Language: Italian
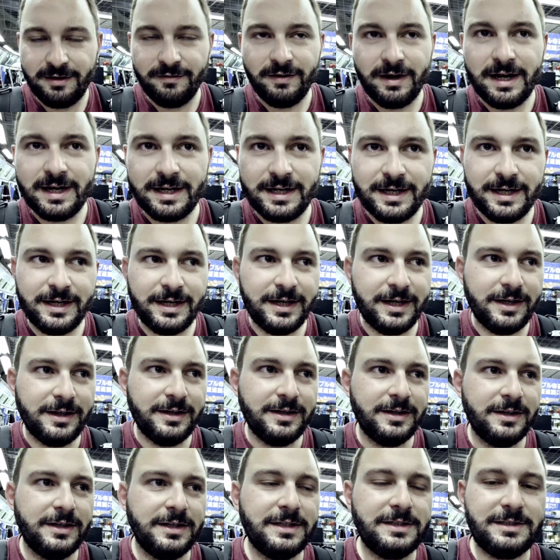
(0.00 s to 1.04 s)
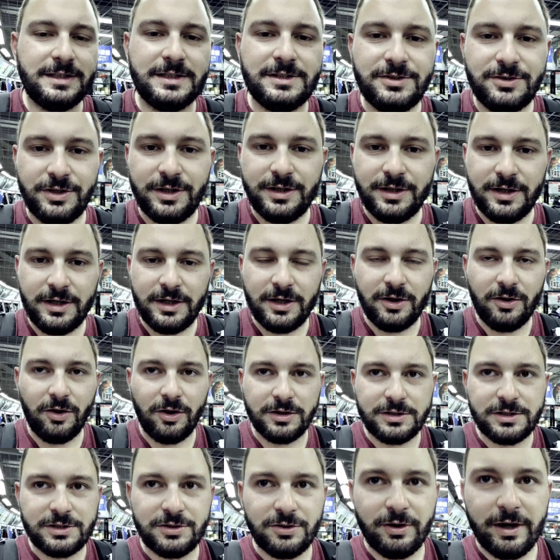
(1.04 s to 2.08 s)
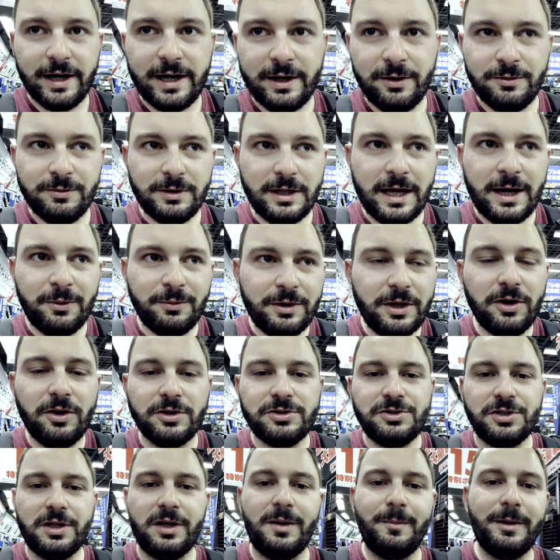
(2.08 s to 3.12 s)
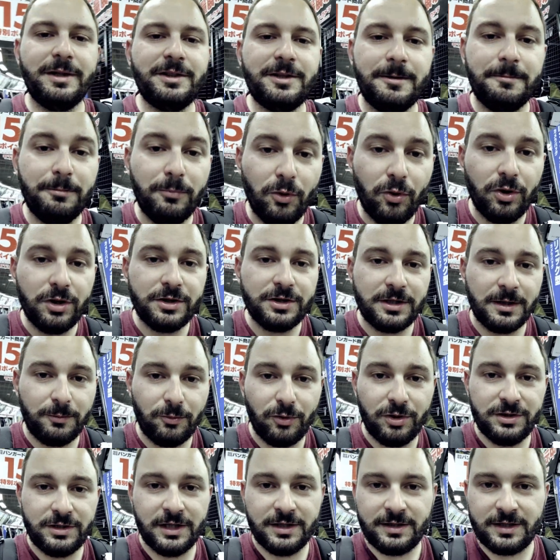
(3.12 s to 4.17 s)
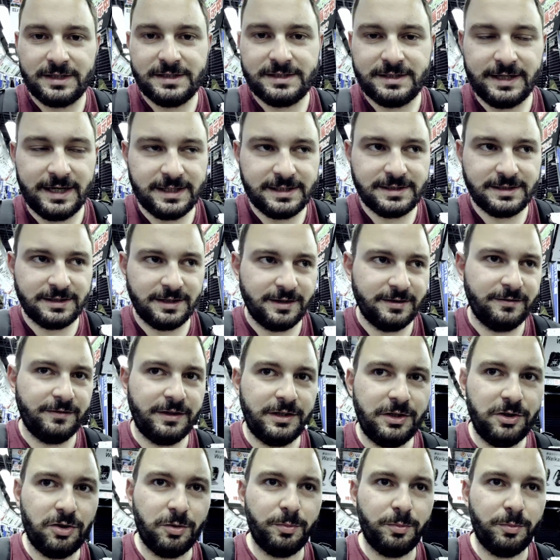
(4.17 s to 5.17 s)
varie sezioni del negozio è che è un, è un, negozio che mi mette molta molta tristezza vi dico